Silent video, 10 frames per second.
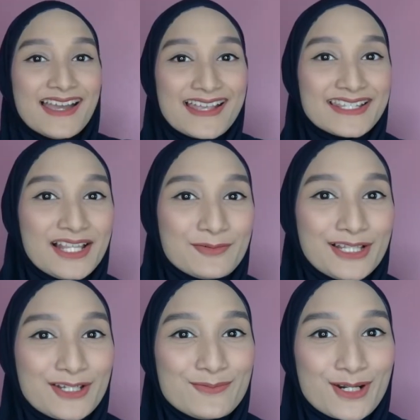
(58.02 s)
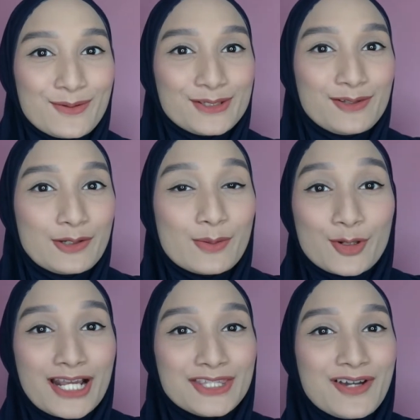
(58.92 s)
Assalamualaikum warahmatullahi
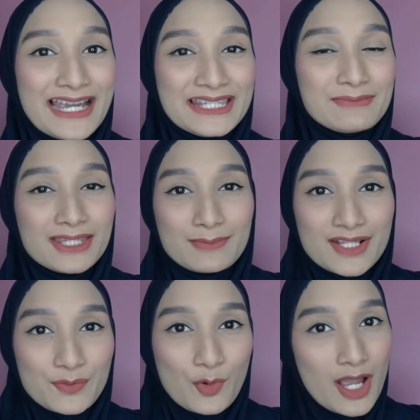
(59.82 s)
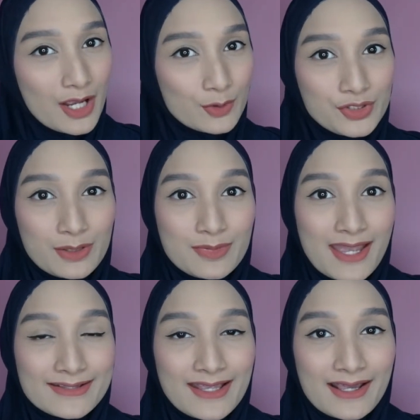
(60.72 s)
wabarakatuh Hai teman-teman semua, aku
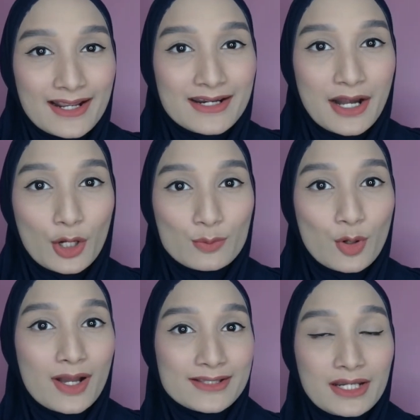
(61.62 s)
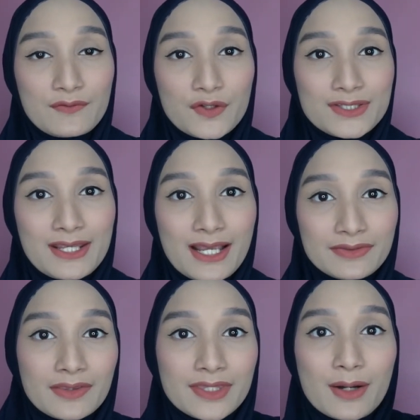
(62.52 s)
JB Azhara Dan aku mau ngasih review
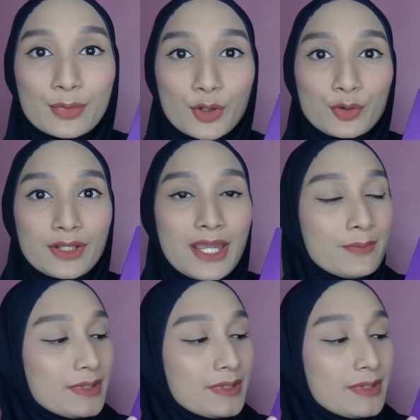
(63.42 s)
singkat tentang produknya